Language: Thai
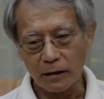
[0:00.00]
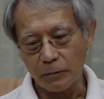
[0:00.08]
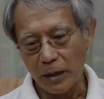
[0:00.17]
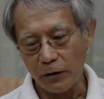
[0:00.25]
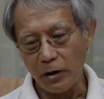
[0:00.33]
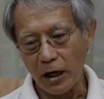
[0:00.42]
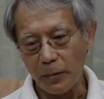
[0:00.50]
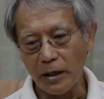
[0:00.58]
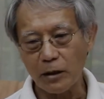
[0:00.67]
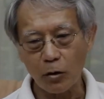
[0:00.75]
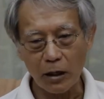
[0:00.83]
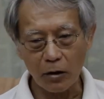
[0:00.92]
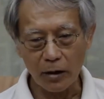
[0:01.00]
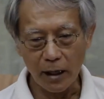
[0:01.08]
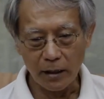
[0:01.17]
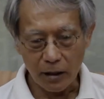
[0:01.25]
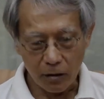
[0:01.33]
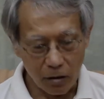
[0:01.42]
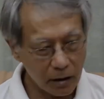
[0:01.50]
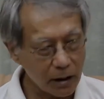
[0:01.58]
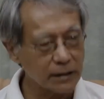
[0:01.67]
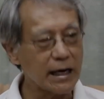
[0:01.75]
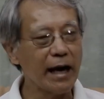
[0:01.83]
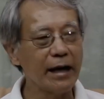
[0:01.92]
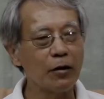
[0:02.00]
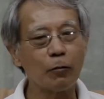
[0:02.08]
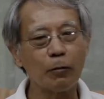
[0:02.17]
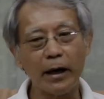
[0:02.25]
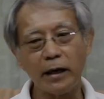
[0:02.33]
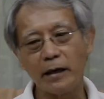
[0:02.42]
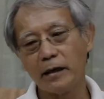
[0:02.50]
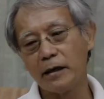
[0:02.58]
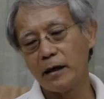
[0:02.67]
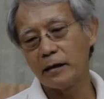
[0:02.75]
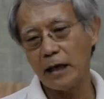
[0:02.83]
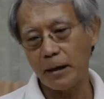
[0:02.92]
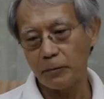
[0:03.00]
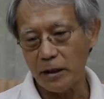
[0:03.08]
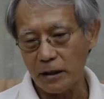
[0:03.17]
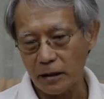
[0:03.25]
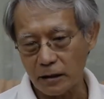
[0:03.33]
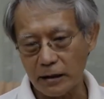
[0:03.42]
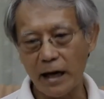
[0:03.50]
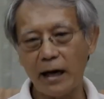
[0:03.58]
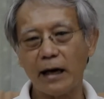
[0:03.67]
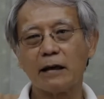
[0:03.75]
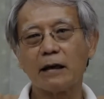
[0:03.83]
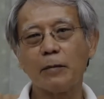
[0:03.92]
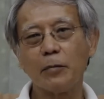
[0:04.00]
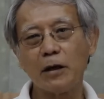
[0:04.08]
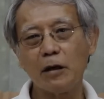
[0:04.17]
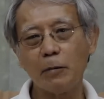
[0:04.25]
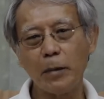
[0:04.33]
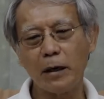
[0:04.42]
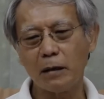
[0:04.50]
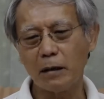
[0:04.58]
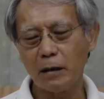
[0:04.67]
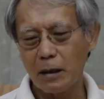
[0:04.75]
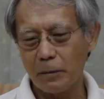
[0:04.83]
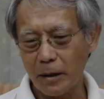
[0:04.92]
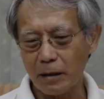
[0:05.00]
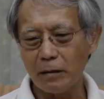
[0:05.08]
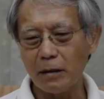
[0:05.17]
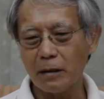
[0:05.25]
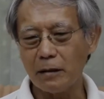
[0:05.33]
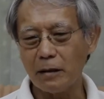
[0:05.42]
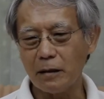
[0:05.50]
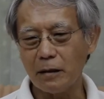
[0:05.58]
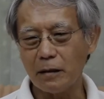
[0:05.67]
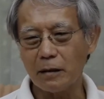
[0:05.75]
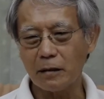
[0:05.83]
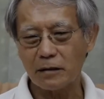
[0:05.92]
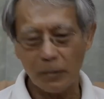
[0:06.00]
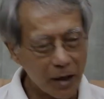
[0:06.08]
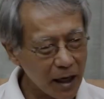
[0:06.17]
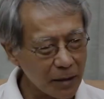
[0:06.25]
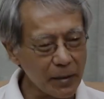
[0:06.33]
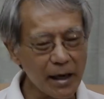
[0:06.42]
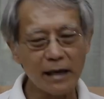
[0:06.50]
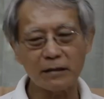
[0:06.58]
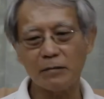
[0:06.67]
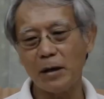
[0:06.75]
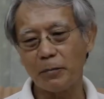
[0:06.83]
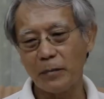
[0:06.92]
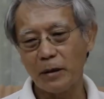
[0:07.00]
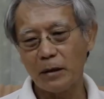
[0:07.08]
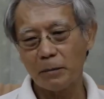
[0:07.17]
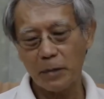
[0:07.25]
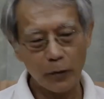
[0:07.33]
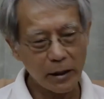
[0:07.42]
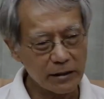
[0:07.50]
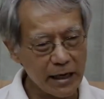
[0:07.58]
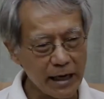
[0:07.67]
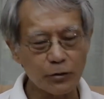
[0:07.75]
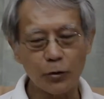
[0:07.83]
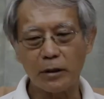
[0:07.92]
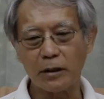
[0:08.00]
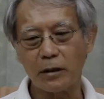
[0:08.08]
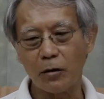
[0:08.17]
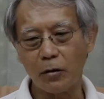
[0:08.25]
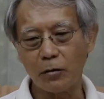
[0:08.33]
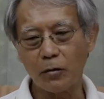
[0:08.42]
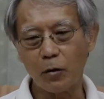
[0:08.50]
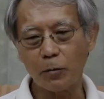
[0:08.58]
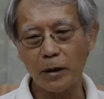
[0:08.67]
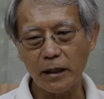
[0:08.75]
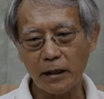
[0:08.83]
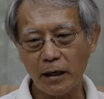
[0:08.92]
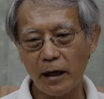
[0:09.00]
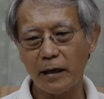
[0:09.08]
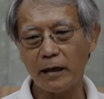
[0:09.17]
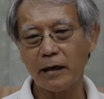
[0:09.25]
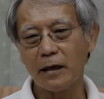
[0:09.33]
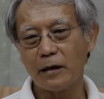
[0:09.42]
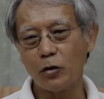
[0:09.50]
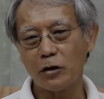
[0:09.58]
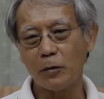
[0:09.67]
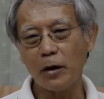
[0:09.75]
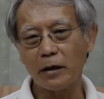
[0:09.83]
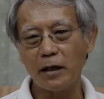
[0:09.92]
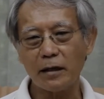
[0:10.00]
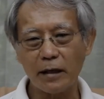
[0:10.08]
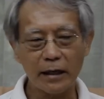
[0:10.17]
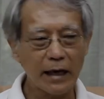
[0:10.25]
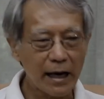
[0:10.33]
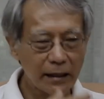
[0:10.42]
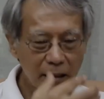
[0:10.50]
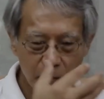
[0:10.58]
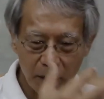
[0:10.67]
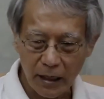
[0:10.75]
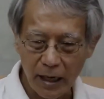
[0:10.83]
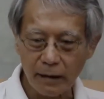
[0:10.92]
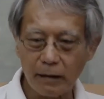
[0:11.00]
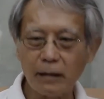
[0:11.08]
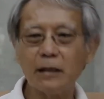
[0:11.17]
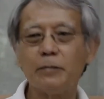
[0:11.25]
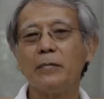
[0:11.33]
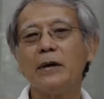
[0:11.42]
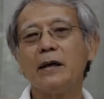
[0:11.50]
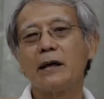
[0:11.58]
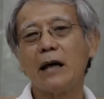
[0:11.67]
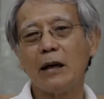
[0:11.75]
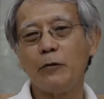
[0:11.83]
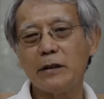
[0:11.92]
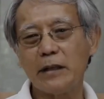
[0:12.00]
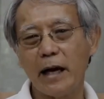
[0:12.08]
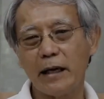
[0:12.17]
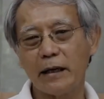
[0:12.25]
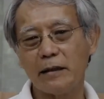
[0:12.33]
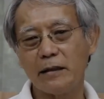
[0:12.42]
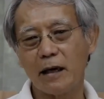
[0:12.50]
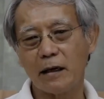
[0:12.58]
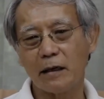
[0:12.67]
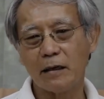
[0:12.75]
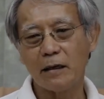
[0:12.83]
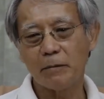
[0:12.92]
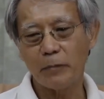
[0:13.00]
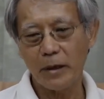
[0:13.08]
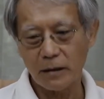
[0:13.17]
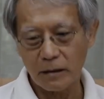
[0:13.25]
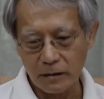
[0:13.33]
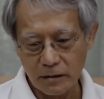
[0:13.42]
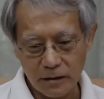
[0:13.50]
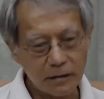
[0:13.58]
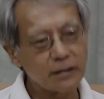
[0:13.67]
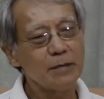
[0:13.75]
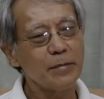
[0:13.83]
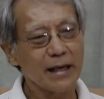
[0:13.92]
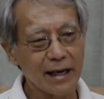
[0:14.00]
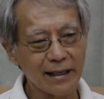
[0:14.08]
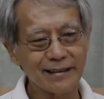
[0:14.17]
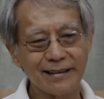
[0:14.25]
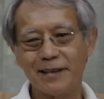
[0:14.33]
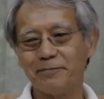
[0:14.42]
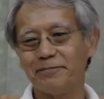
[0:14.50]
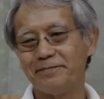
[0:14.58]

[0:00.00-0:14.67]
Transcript: มหาวิทยาลัยมหิดลเหล่านั้นเนี่ยก็กระจายออกไปตามที่ต่างๆนะครับ นี่ก็เป็นเป็นเรื่องที่สำคัญมากสำหรับประวัติศาสตร์ส่วนหนึ่งของของประเทศไทย โดยเฉพาะยิ่งในการที่มีการเริ่มการวิจัยกันอย่าง เป็นชิ้นเป็นอันครับ